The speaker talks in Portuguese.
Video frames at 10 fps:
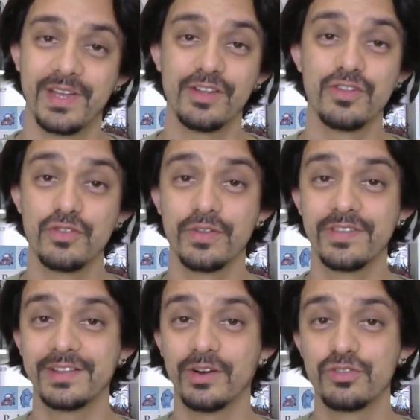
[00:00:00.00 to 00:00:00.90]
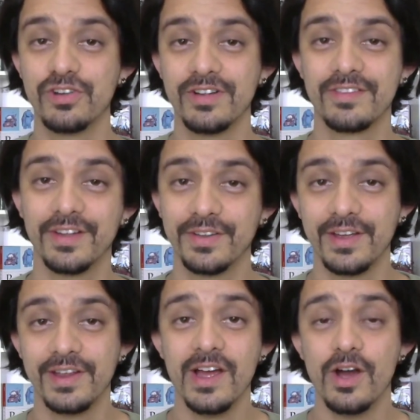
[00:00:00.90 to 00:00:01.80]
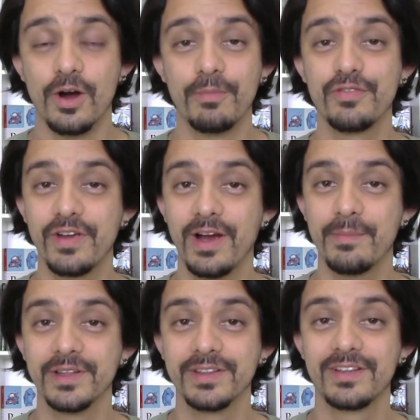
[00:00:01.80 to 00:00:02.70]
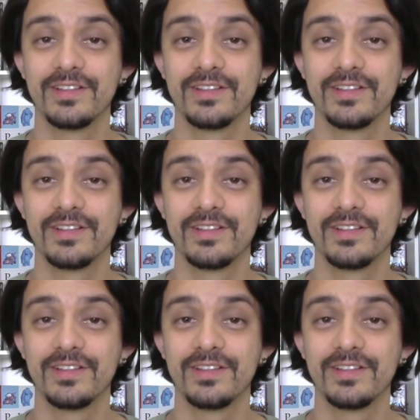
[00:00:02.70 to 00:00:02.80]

Que às vezes você está utilizando aí uma ferramenta